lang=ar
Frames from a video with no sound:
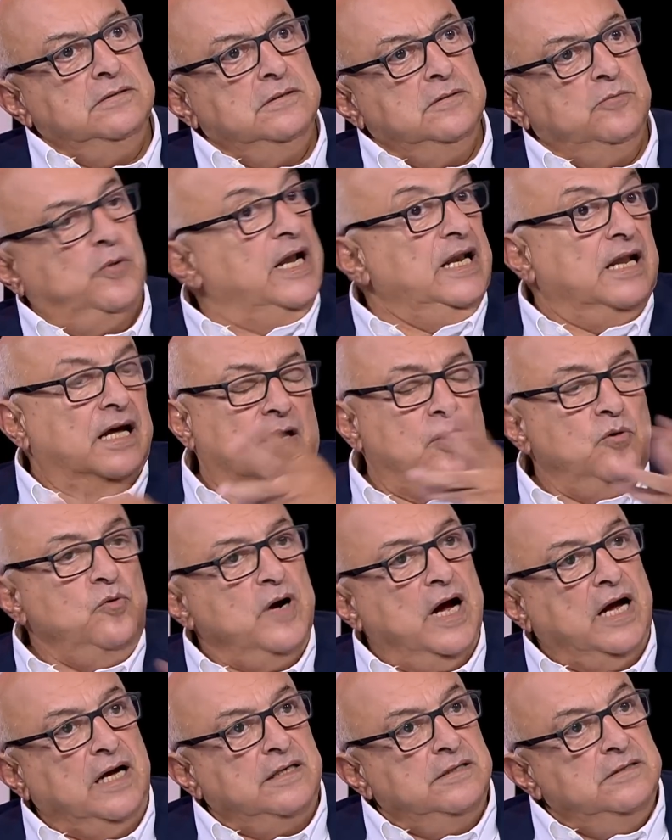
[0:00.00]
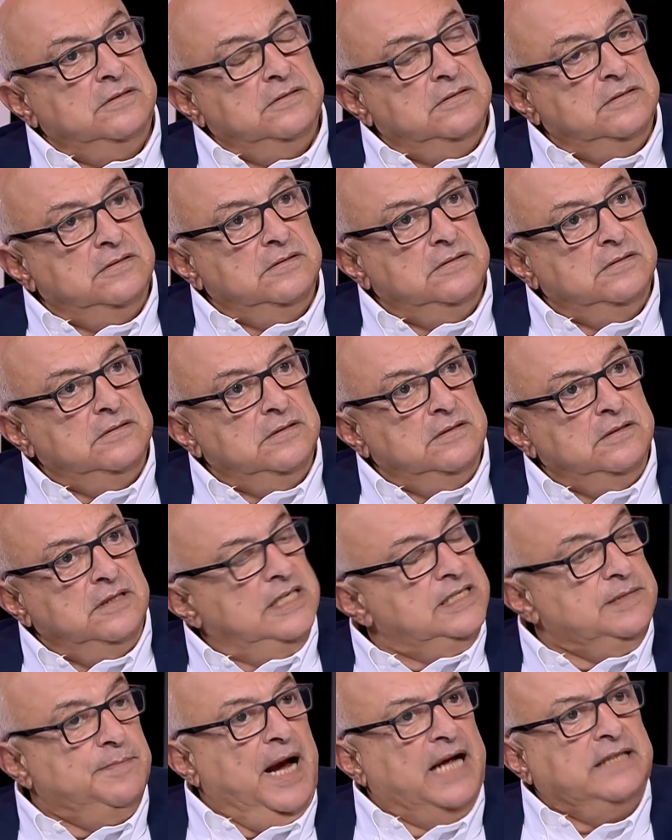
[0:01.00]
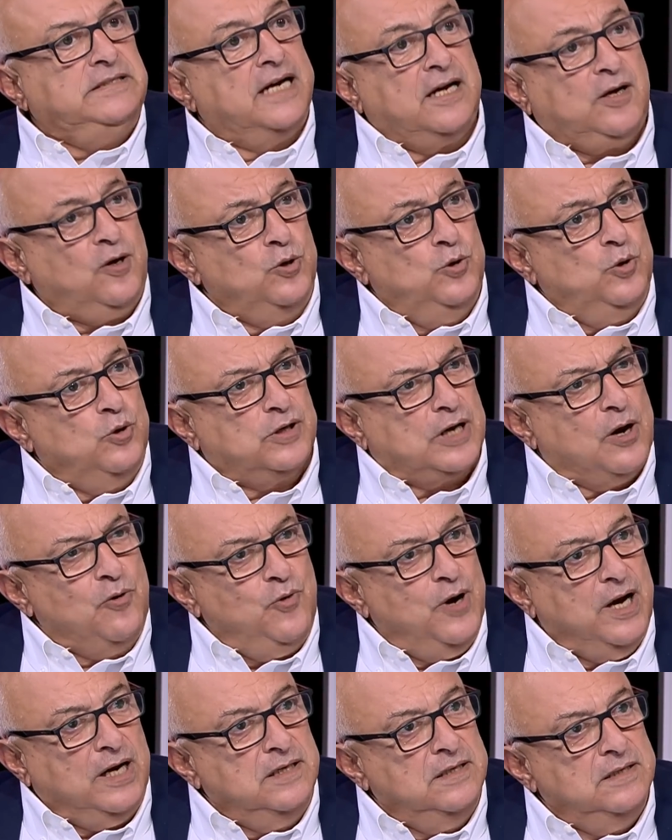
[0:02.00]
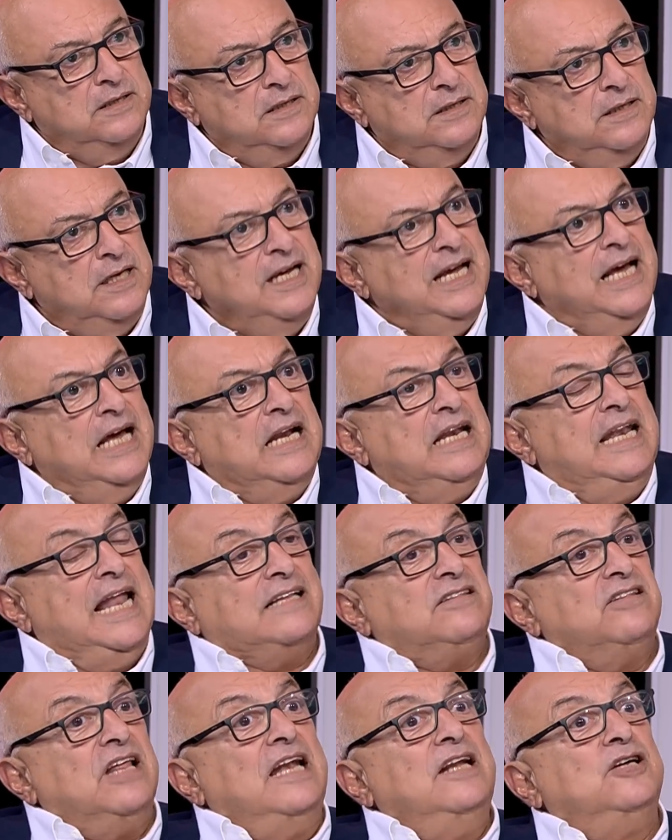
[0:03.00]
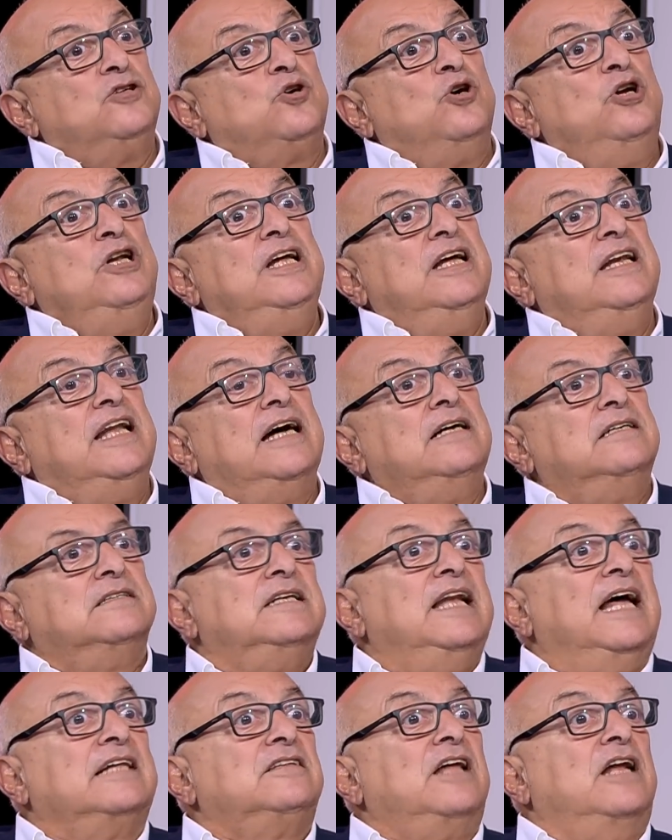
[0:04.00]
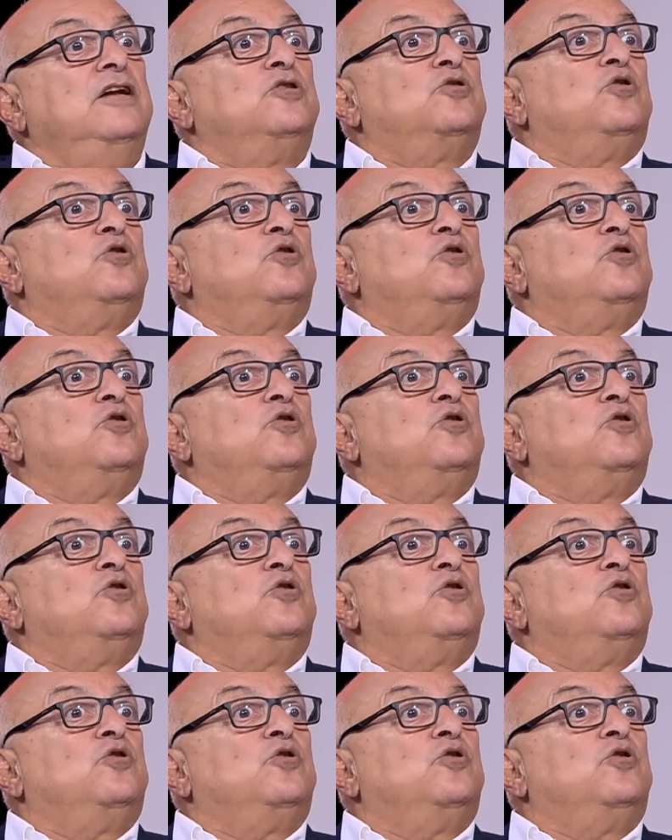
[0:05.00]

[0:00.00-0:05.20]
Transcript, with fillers: ولا روح إذا ما عندك حلول روح هل نحتاج لا تضل تقول لي طيب. لا, لا تضل